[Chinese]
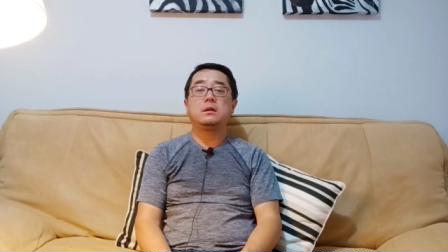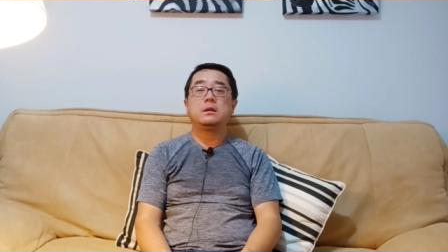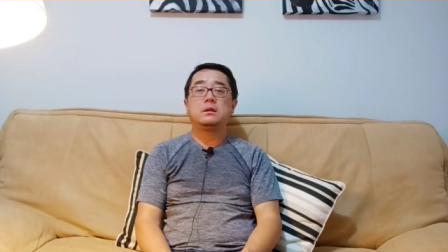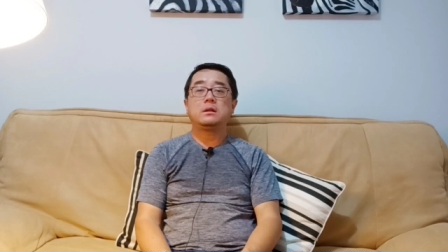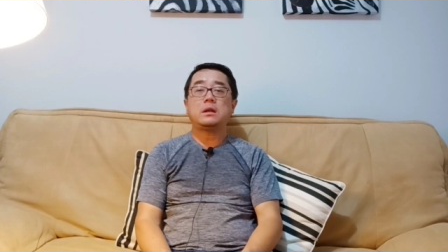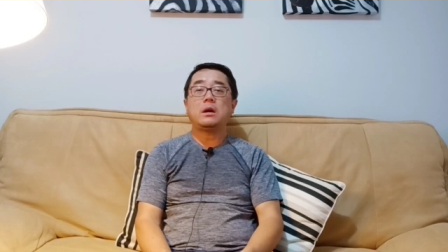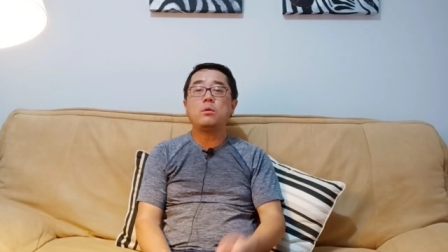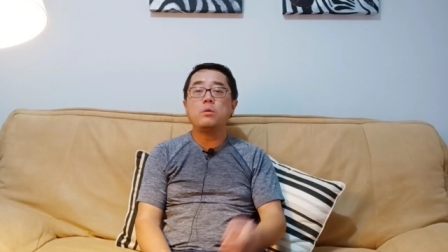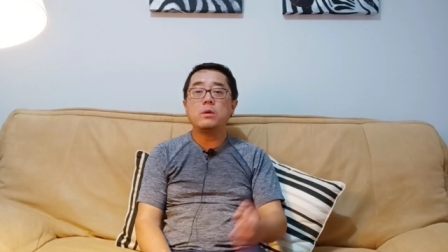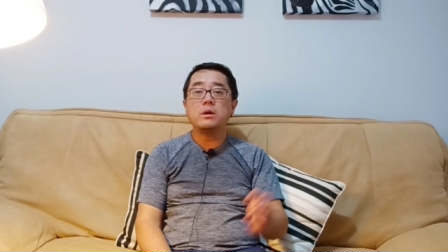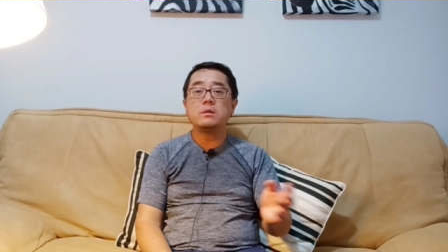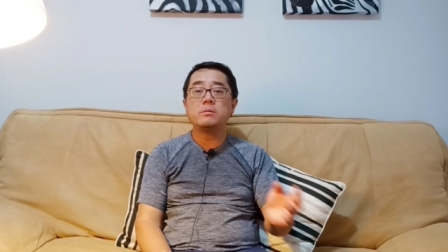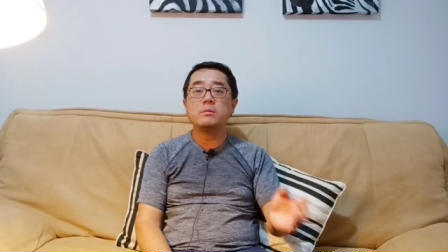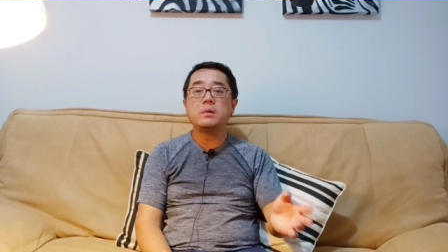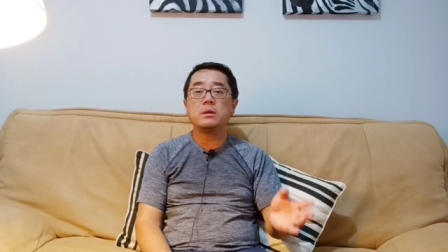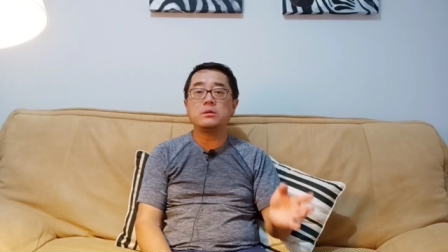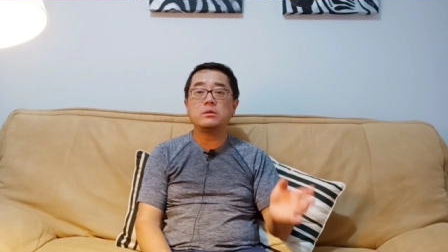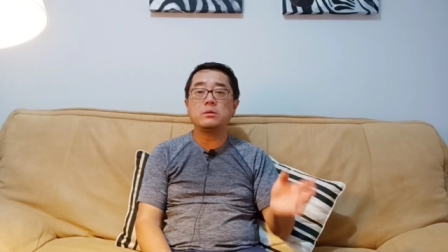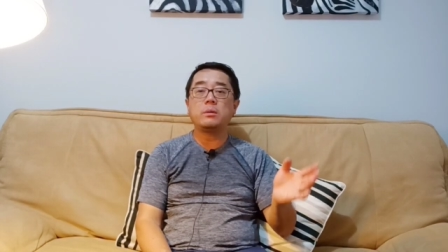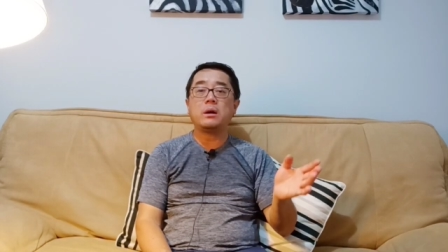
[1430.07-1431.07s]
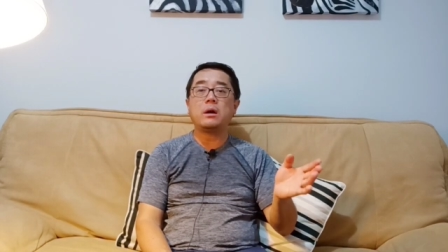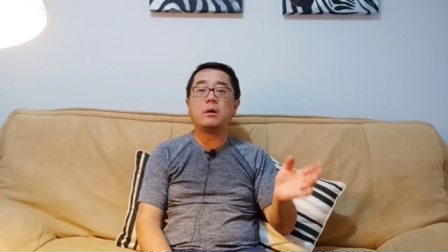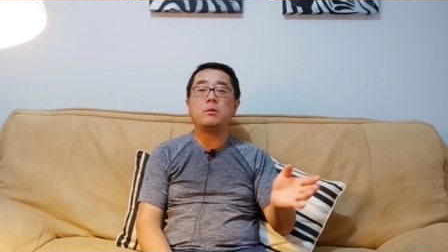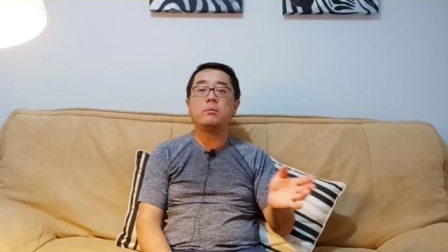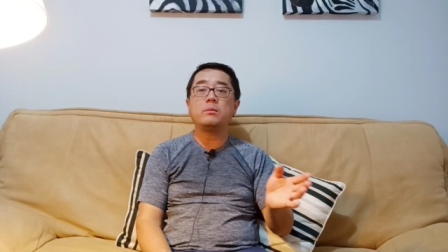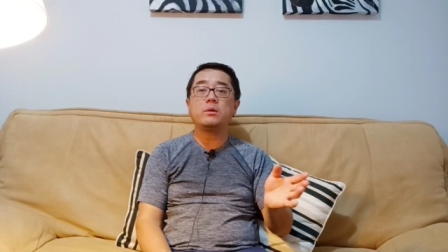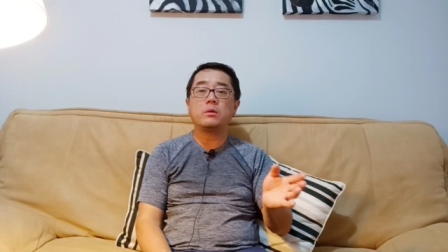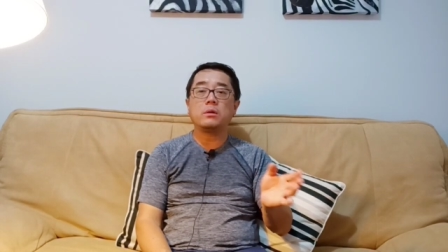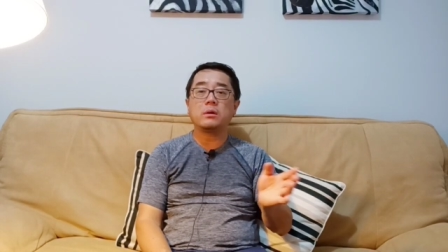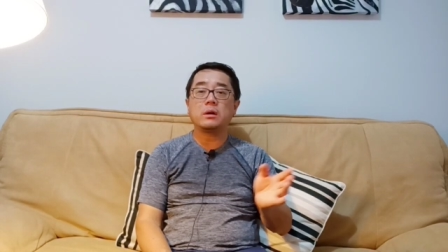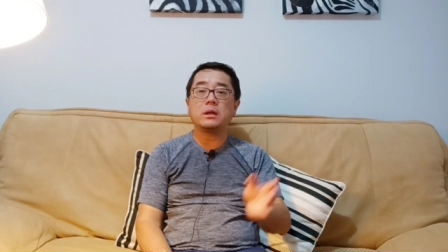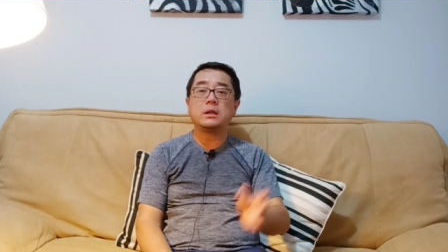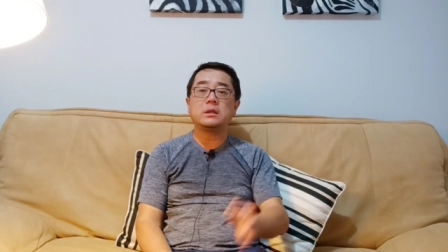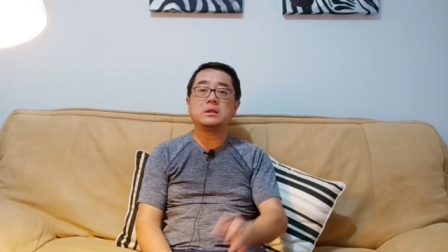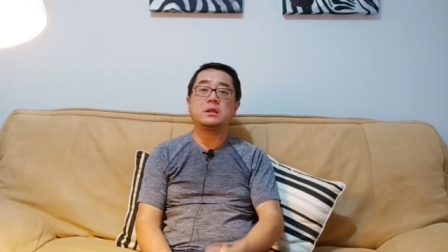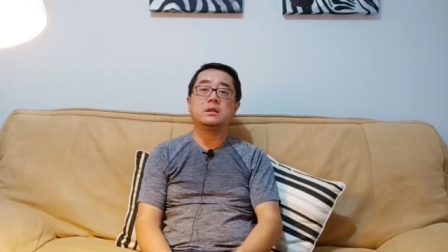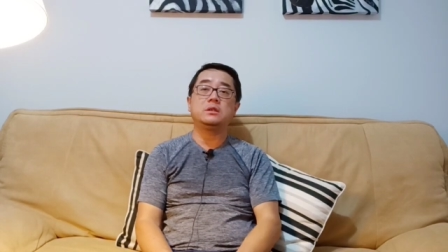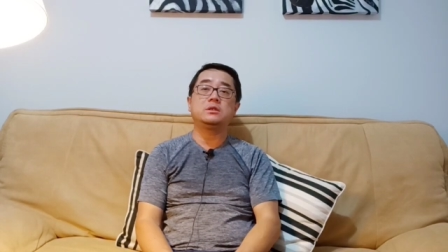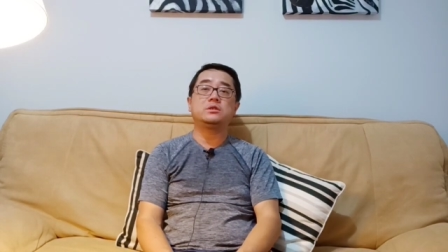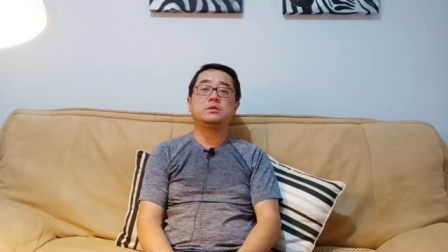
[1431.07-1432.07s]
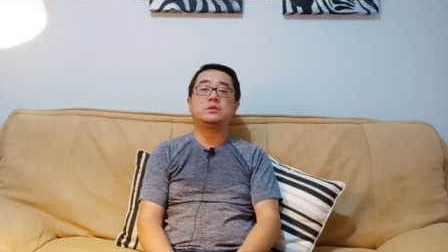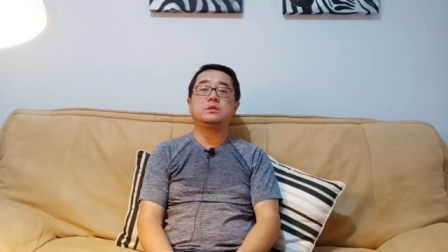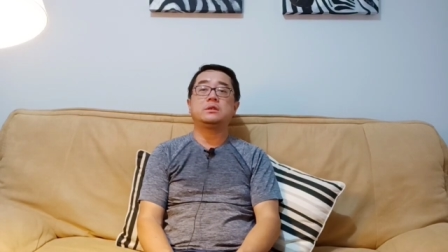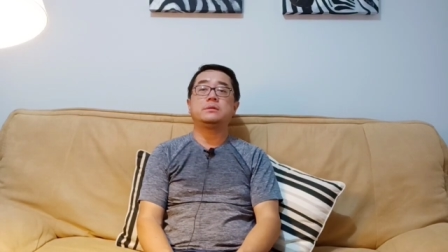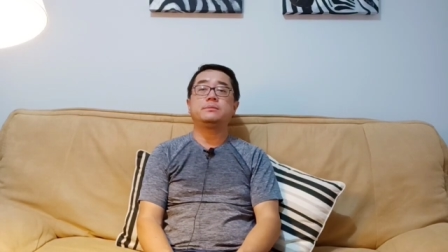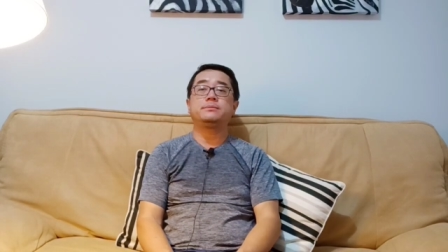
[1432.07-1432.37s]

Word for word: 他为什么要去把奥密克戎给它停止呢？